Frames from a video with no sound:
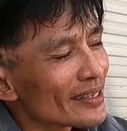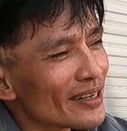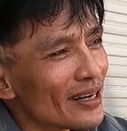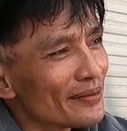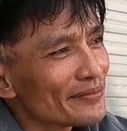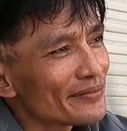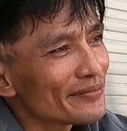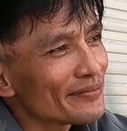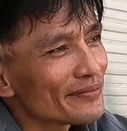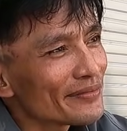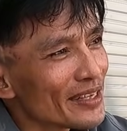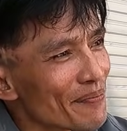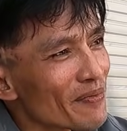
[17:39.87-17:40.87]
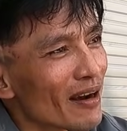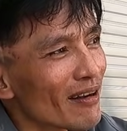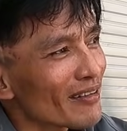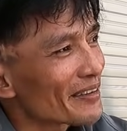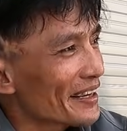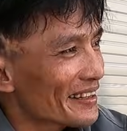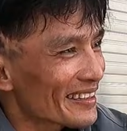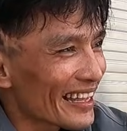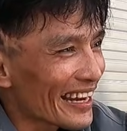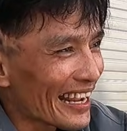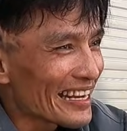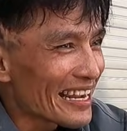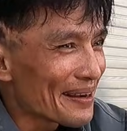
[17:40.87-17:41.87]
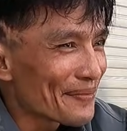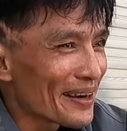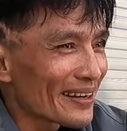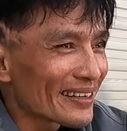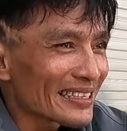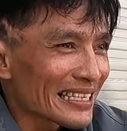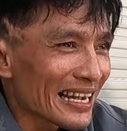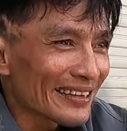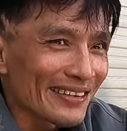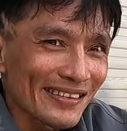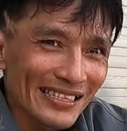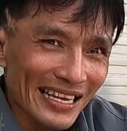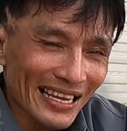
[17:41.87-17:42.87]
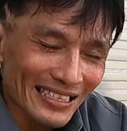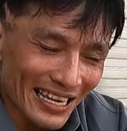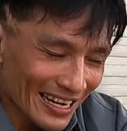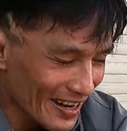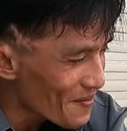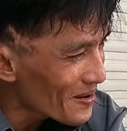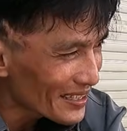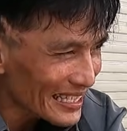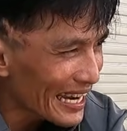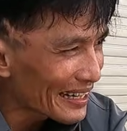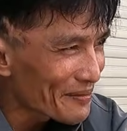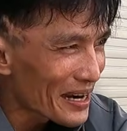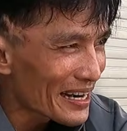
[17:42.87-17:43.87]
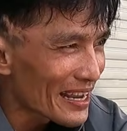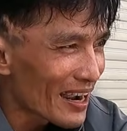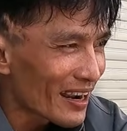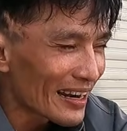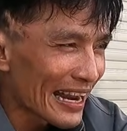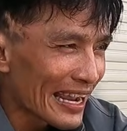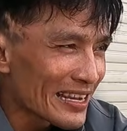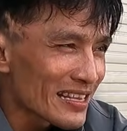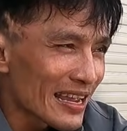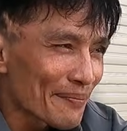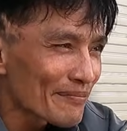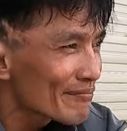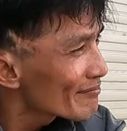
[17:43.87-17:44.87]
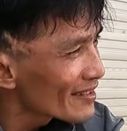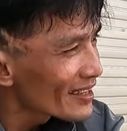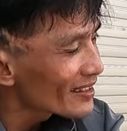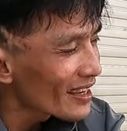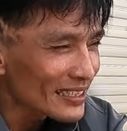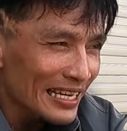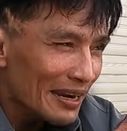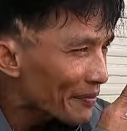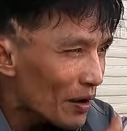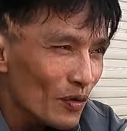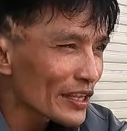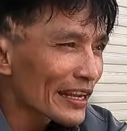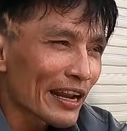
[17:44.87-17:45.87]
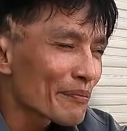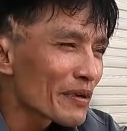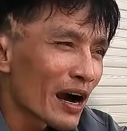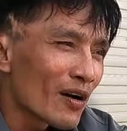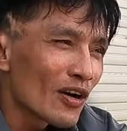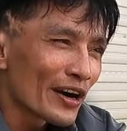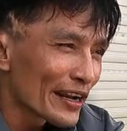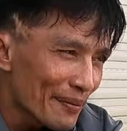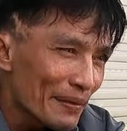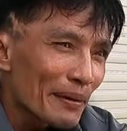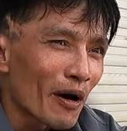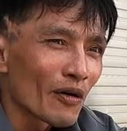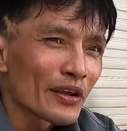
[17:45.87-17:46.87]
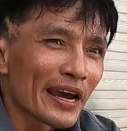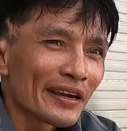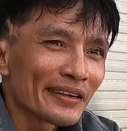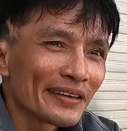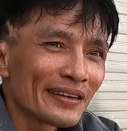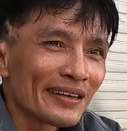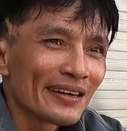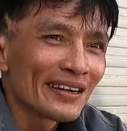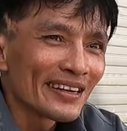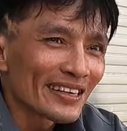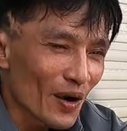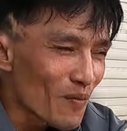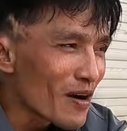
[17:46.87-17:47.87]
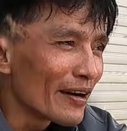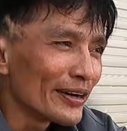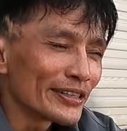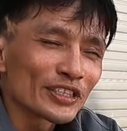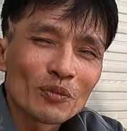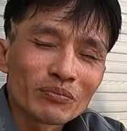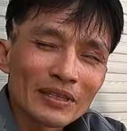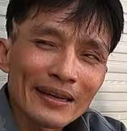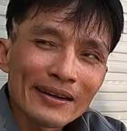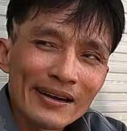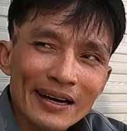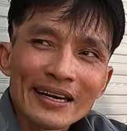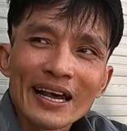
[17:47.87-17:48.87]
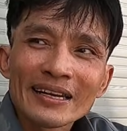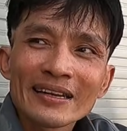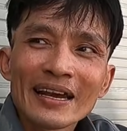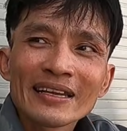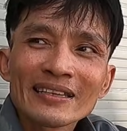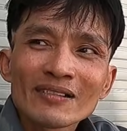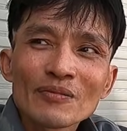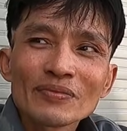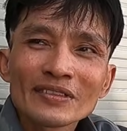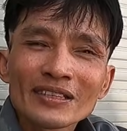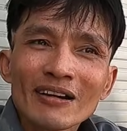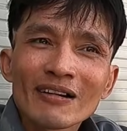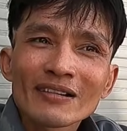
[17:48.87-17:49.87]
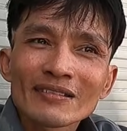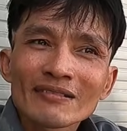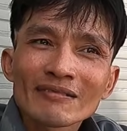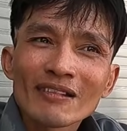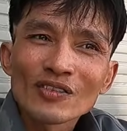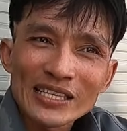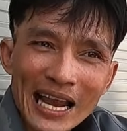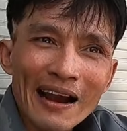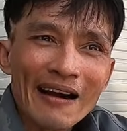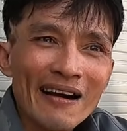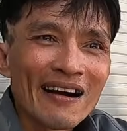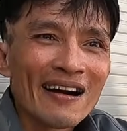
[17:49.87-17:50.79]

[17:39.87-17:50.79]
thấy không? Giúp có kia kia ta đẩy em tới xăng đấy, xe xăng đúng á xăng mà giờ anh đẩy em tới xăng đâu có tiền đâu đổ thôi để em đi bộ về. Cũng có người chung ra nói rồi lên đẩy cho đổ xăng.